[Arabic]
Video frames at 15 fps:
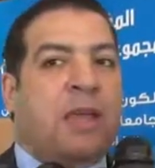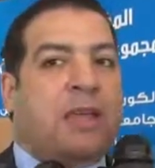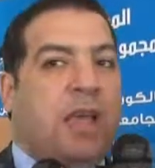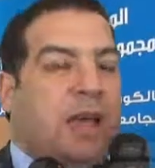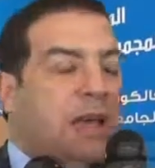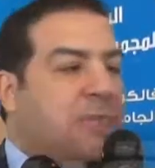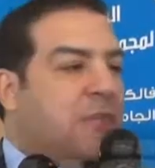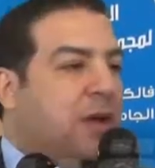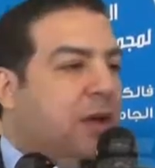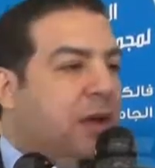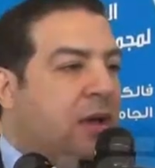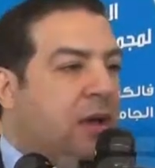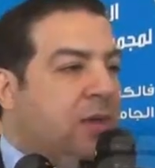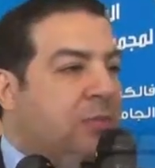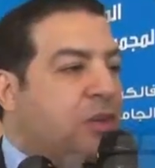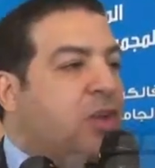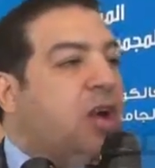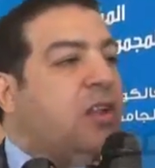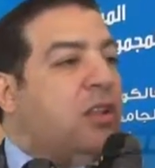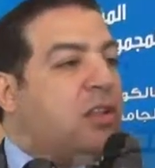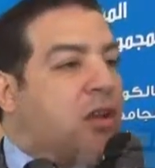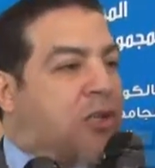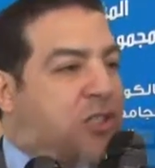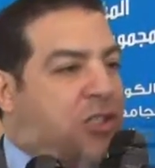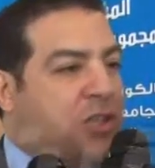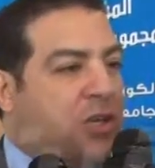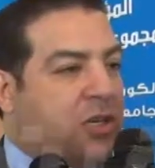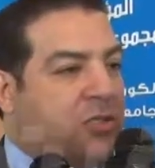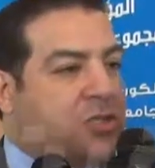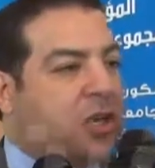يا اما بطاقه
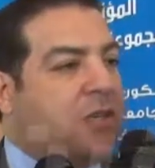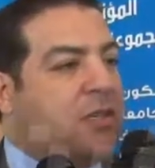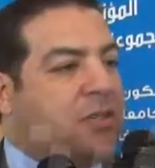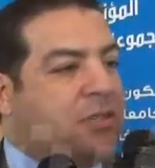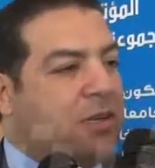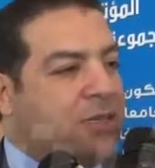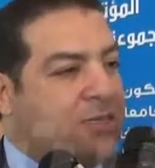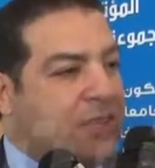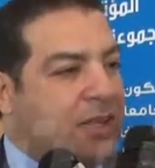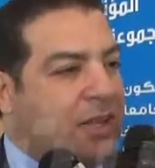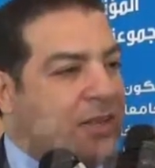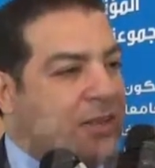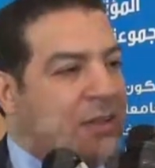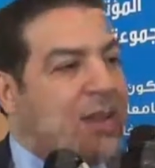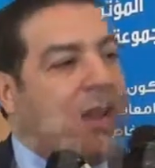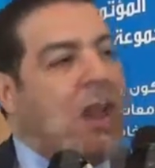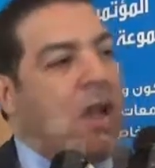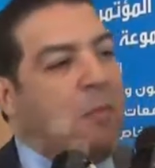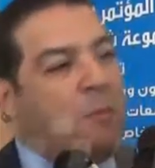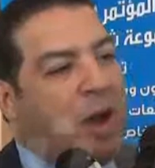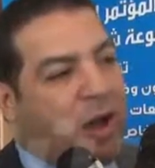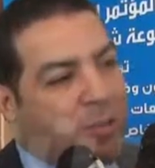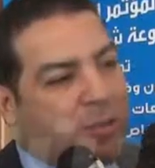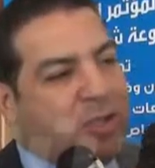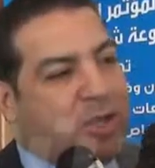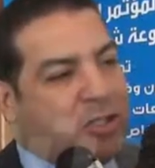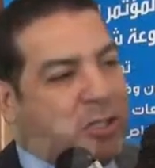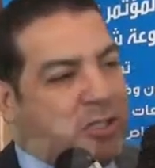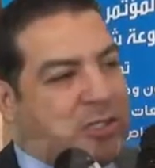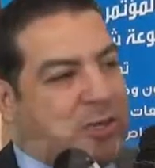الترشيح زائد ايصال السداد مع البطاقه
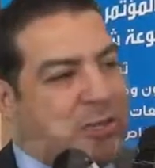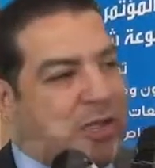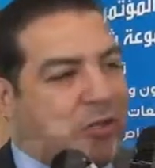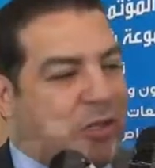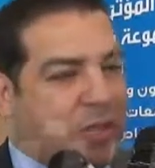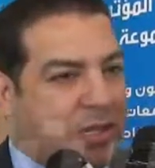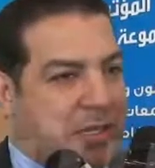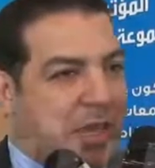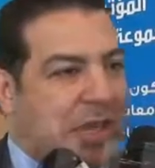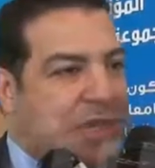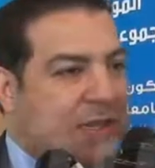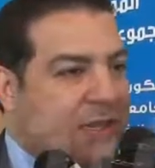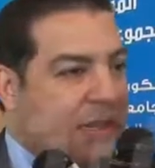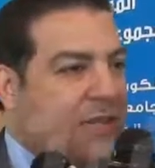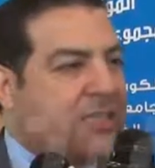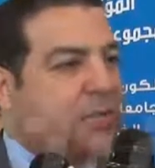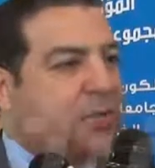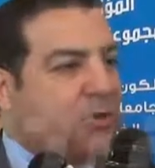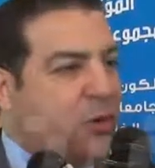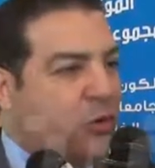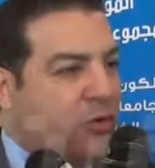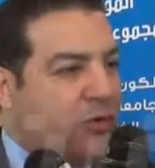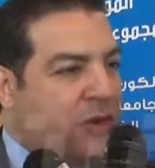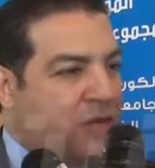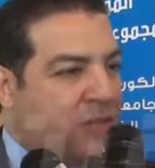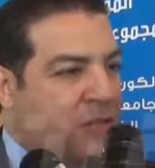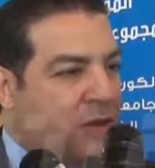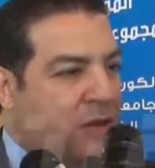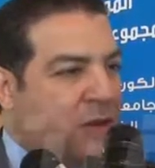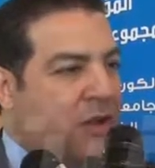الشخصيه بتاعته عشان اتاكد ان الاسم اللي موجود في
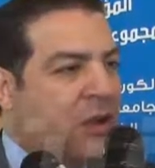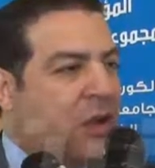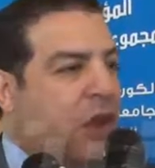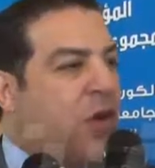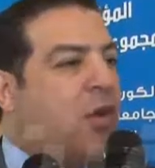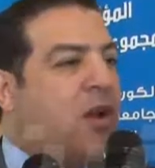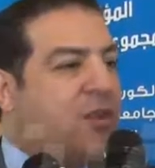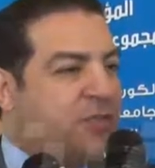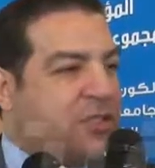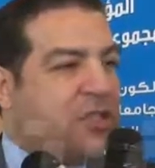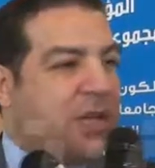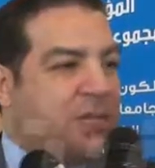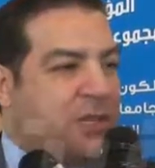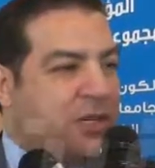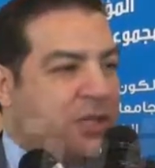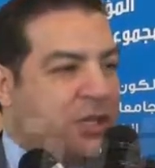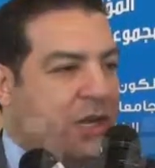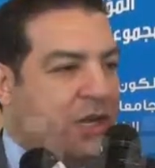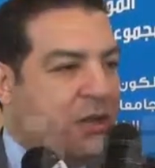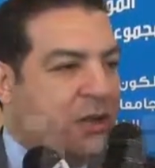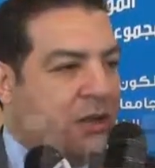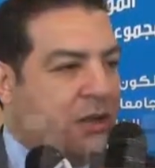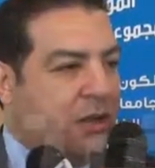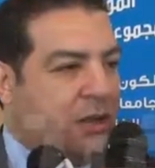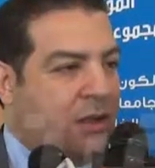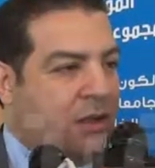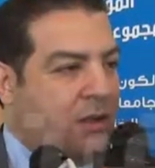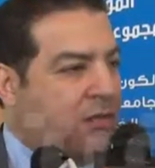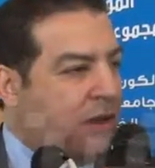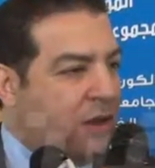الايصال هو نفس صاحب الشأن
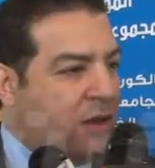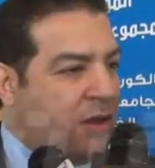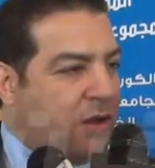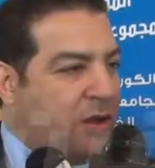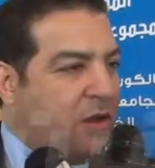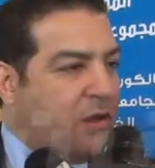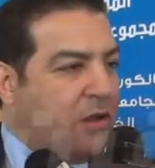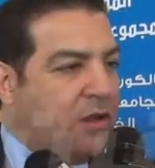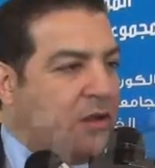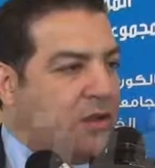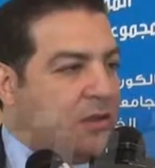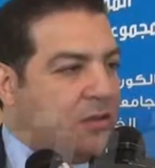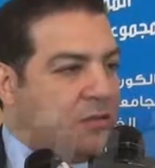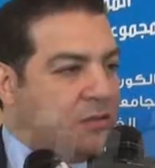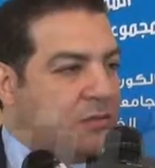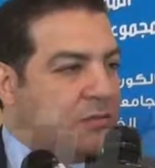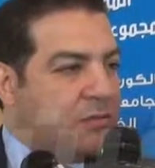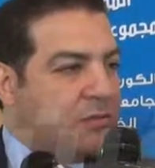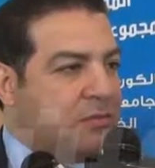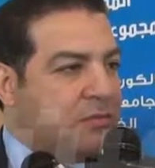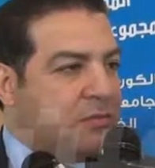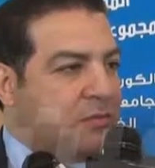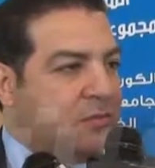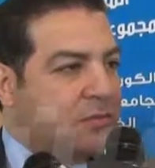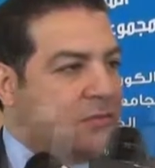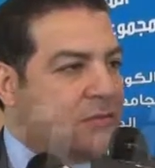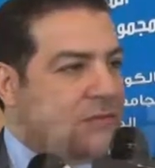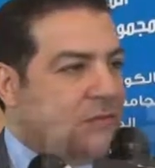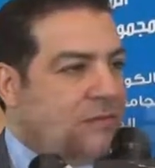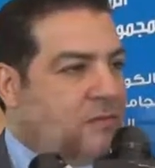فلو هو مثلا كان ناسي البطاقه في البيت
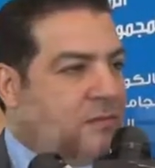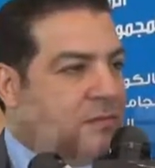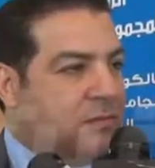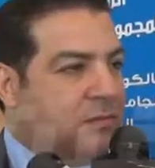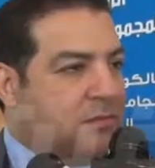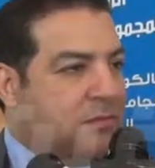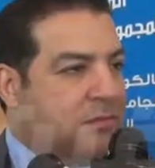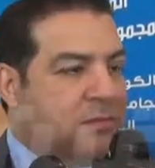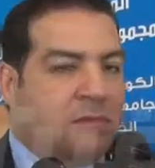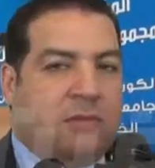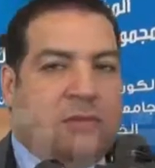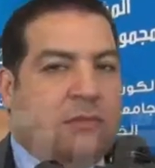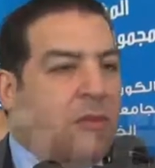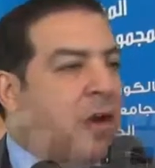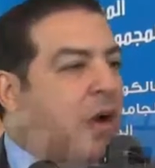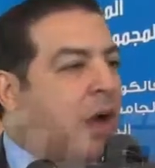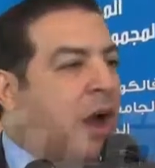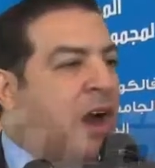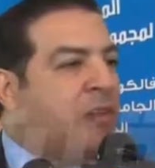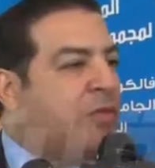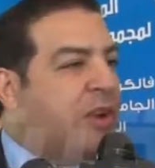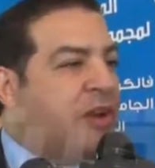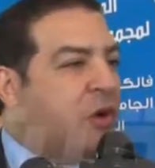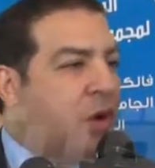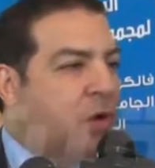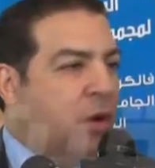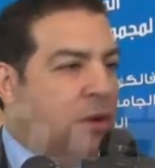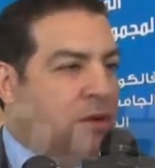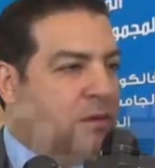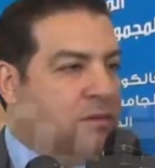بس معاه الايصال بتاعه هعرف منين ان
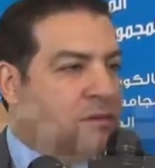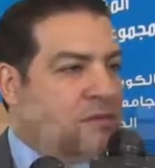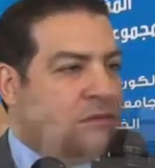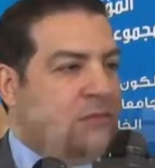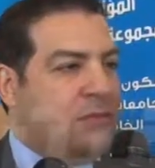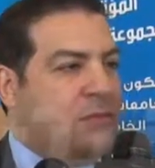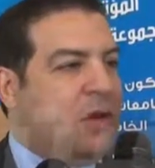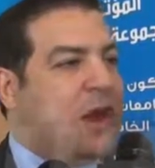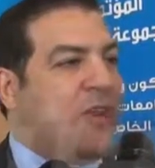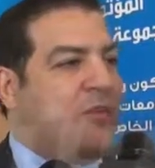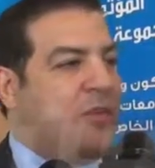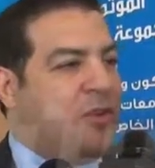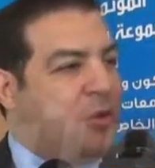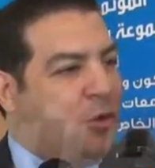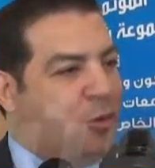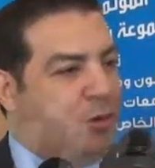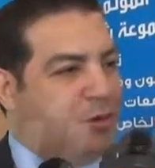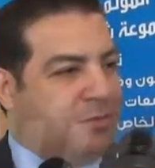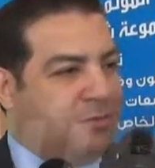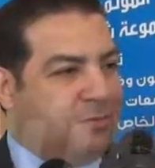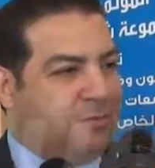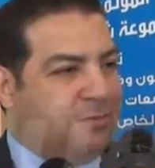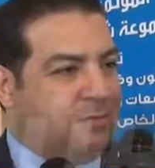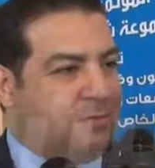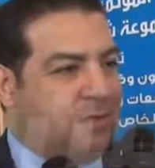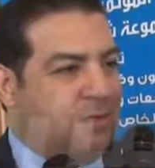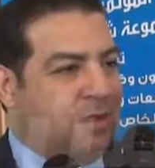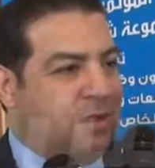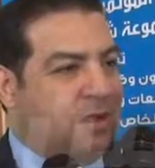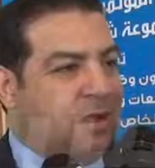هو هعرف منين ان هو ما
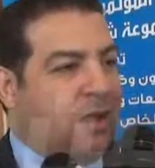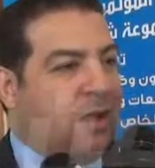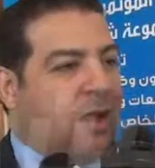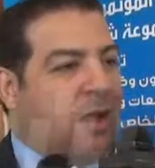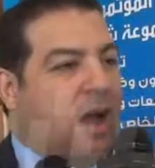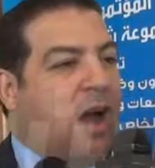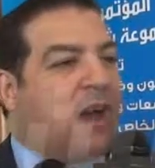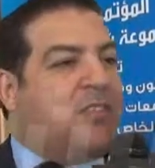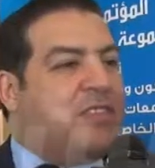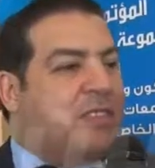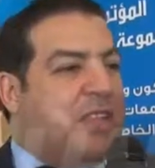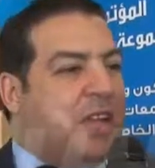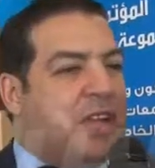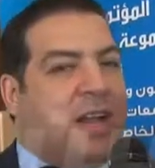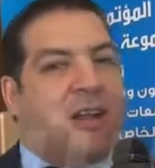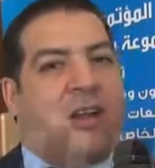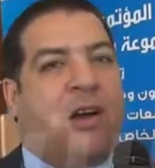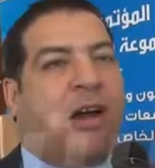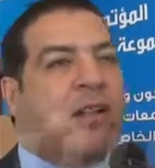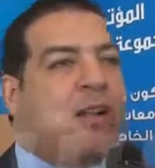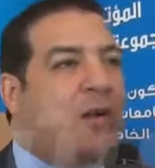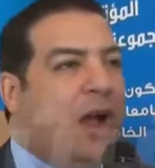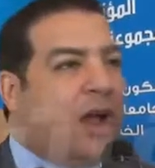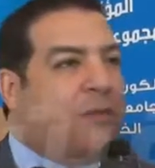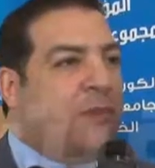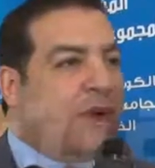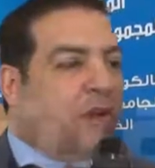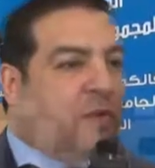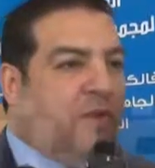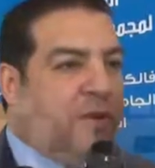يتعرفش هعرف ازاي يعني النهارده واحد
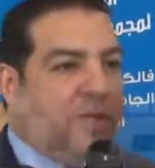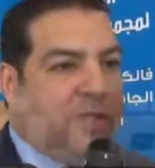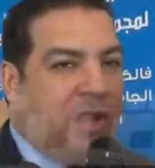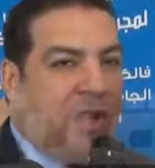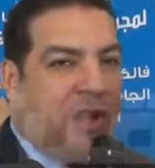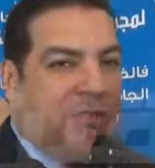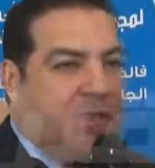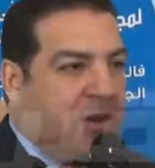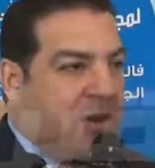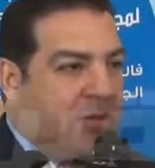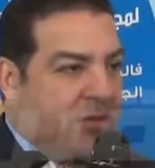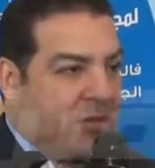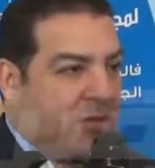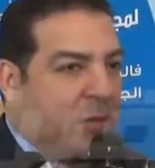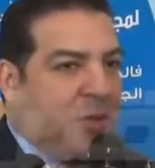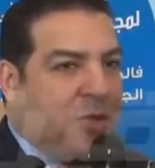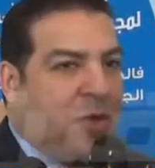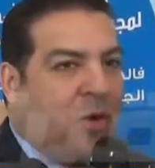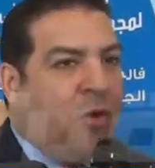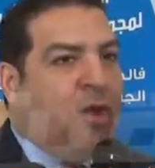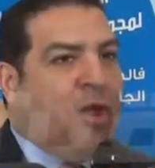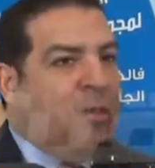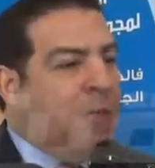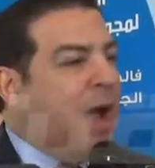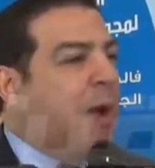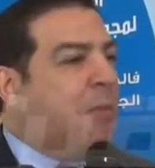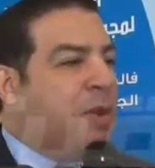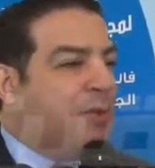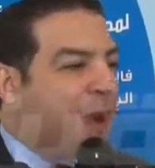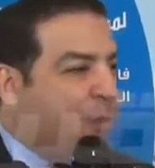مكتوب في البطاقه في الايصال بتاعه
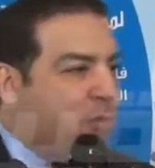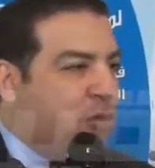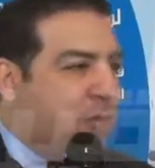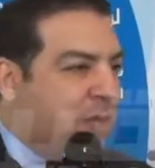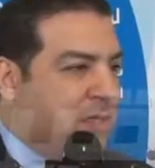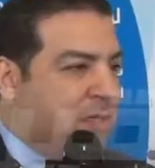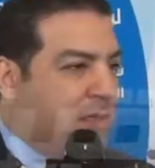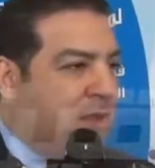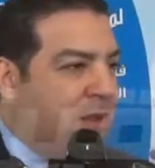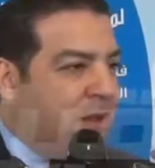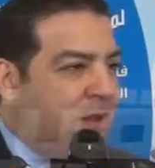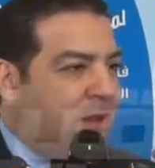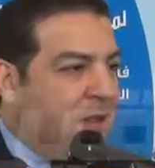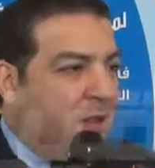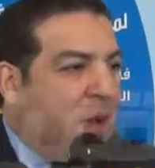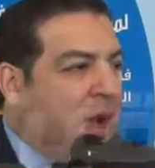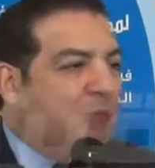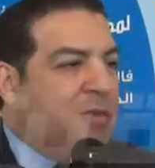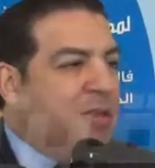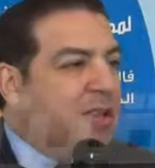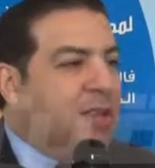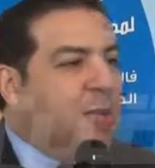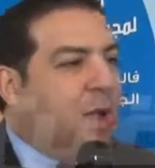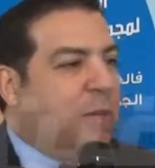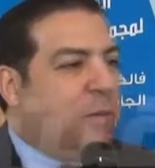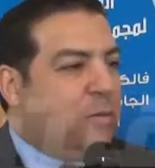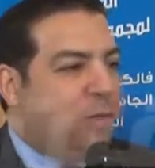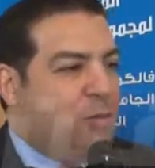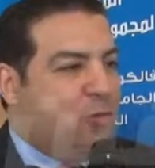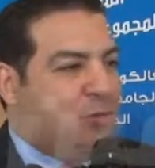محمد محمود مثلا طب هعرف منين ده
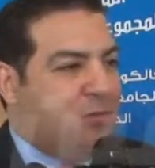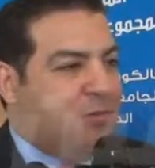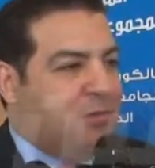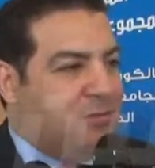محمد محمود